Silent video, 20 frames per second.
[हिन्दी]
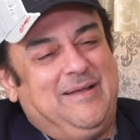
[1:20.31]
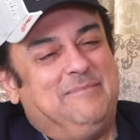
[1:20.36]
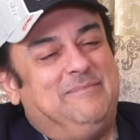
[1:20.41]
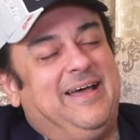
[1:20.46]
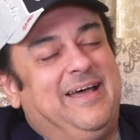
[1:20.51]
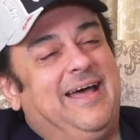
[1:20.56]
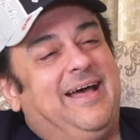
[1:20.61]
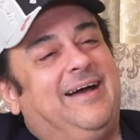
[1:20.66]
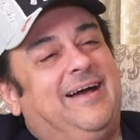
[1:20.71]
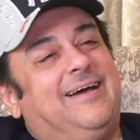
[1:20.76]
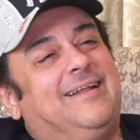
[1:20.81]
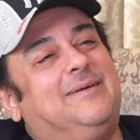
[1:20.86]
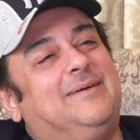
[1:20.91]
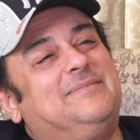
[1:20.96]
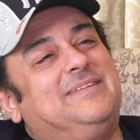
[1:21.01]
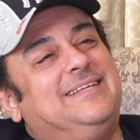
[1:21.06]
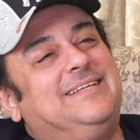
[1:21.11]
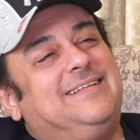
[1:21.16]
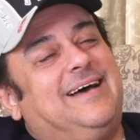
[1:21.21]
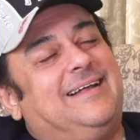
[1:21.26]
मैं अगर
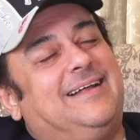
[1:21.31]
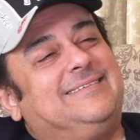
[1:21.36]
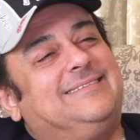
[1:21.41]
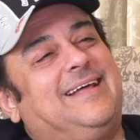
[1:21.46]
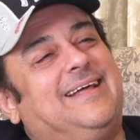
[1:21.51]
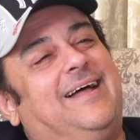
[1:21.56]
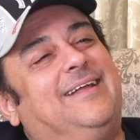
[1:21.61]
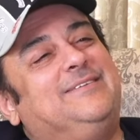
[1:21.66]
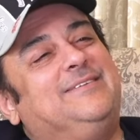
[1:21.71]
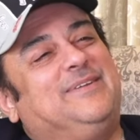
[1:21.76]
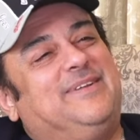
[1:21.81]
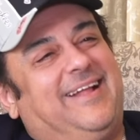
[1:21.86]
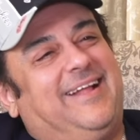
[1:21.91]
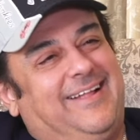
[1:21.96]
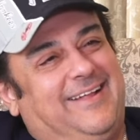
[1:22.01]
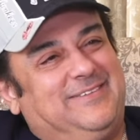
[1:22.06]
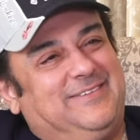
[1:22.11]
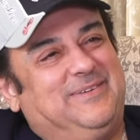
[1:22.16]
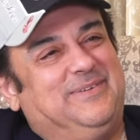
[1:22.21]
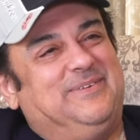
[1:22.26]
अपनी दास्तान
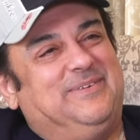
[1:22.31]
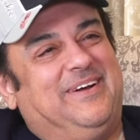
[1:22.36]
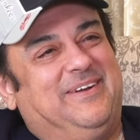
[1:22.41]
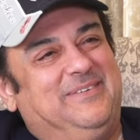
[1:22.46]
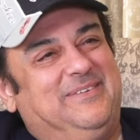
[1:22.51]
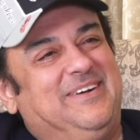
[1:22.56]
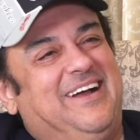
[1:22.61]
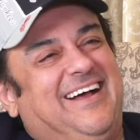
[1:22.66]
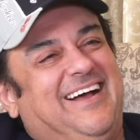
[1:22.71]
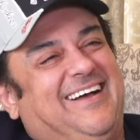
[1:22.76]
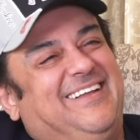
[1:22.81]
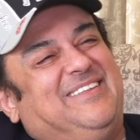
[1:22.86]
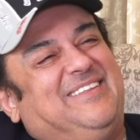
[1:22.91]
सुनाना शुरू करूंगा